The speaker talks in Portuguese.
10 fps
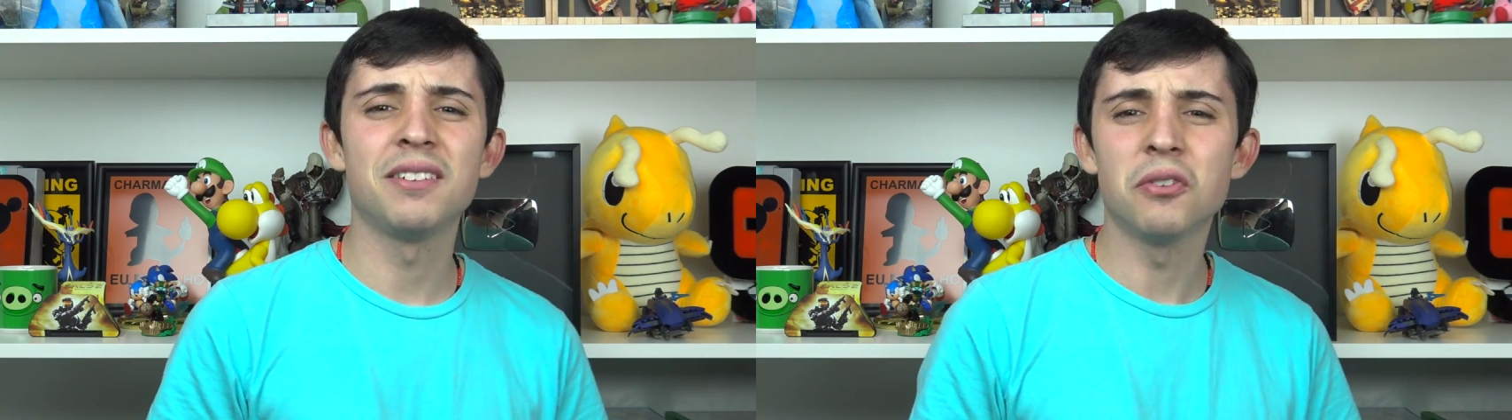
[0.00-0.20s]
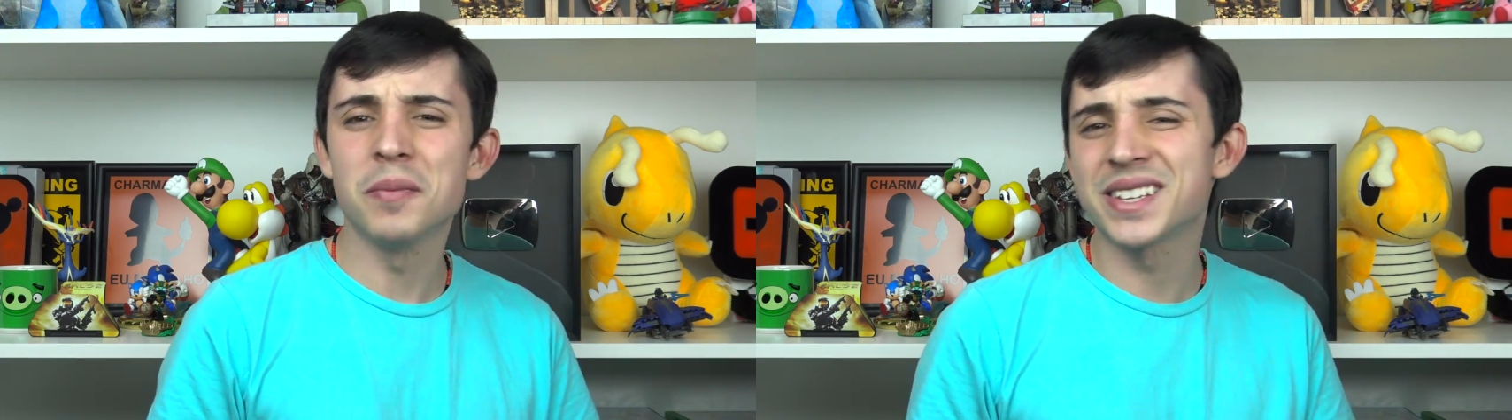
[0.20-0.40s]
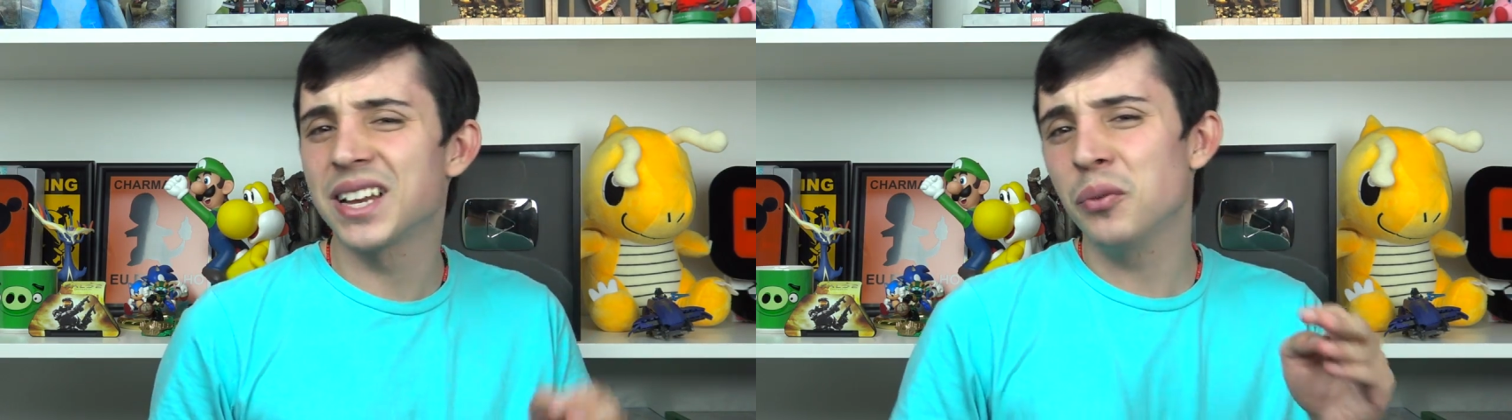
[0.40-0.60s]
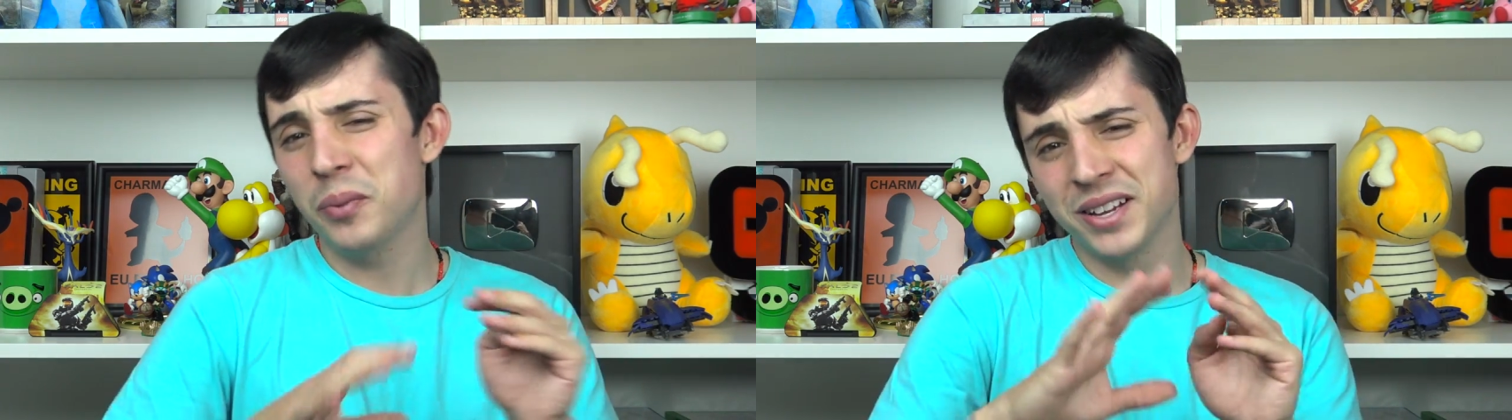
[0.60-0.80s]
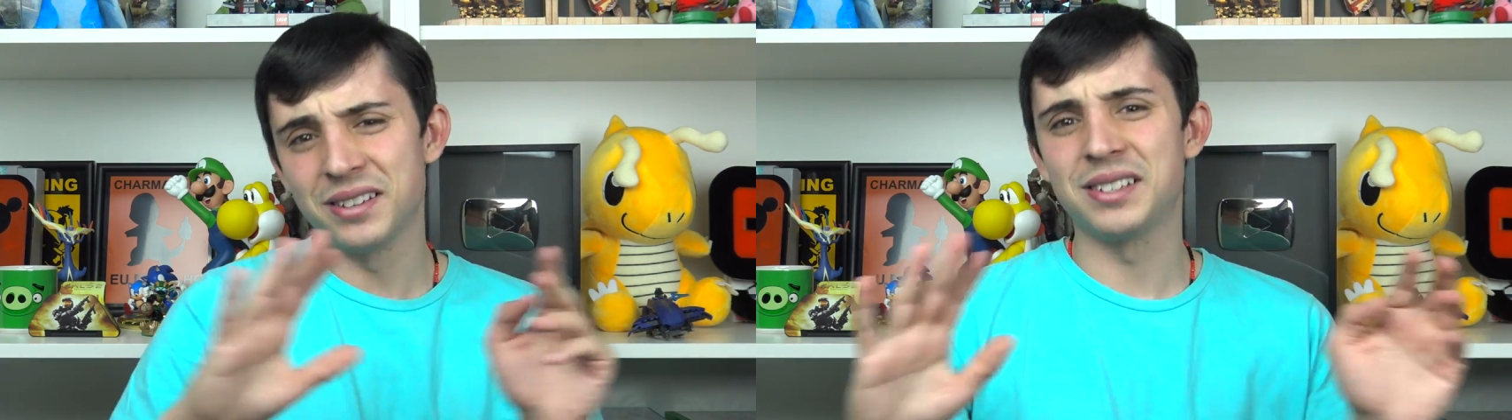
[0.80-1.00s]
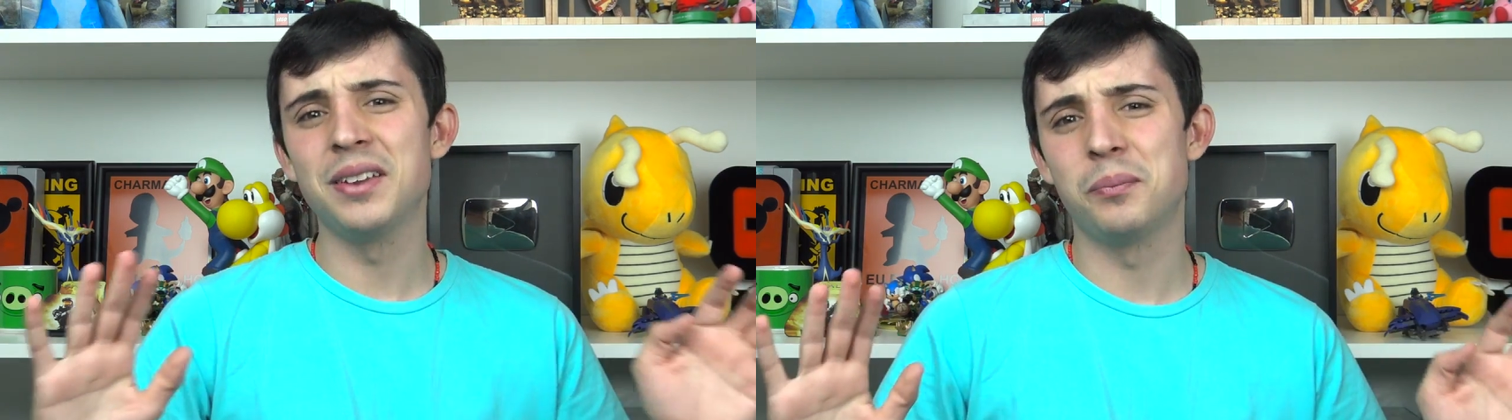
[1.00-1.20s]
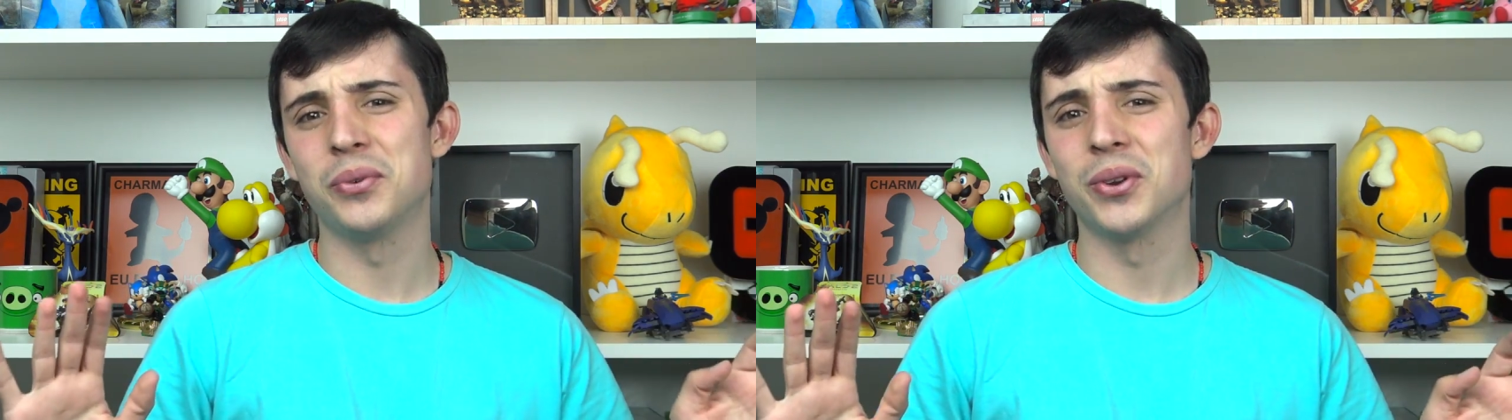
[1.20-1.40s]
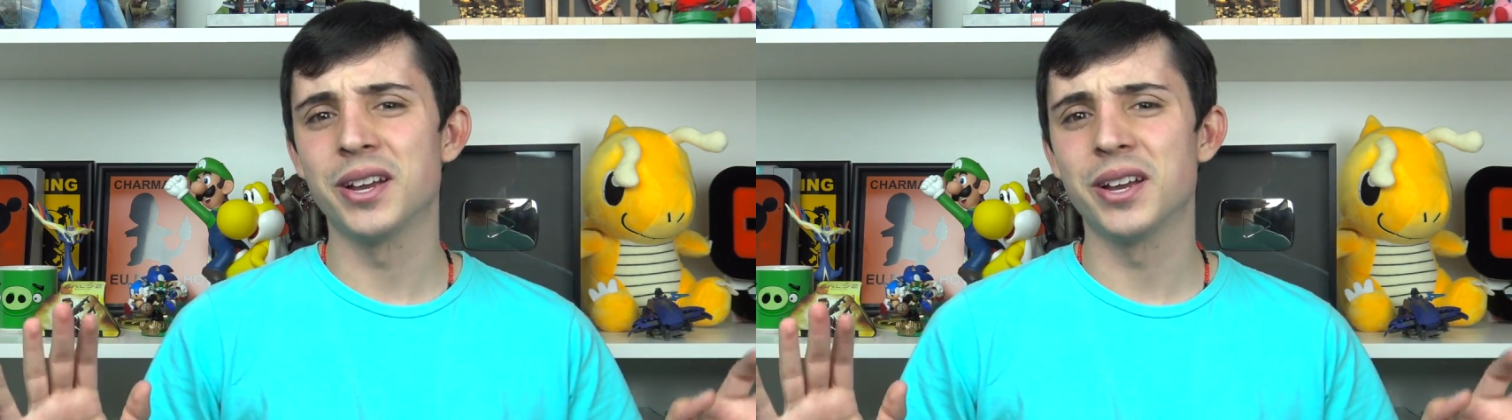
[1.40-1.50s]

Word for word: Vamos começar do princípio,